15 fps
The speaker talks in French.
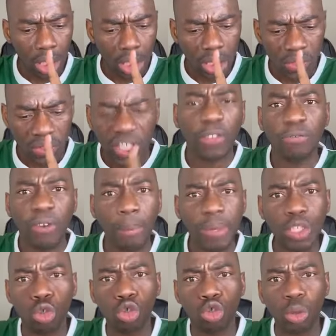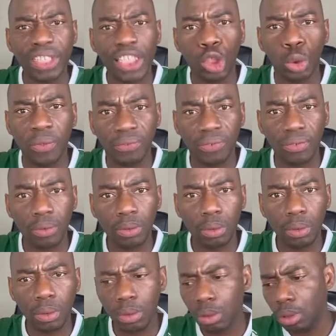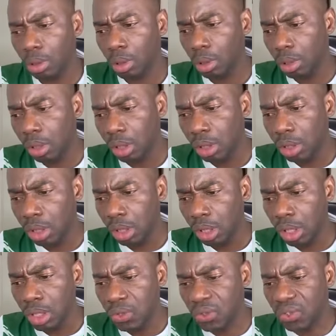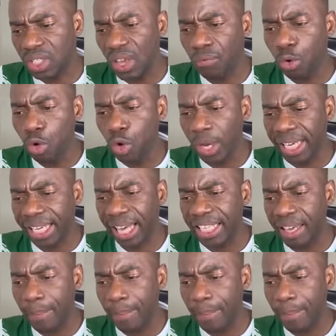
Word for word: Cette famille, ce sont des juifs. Si vous ne craignez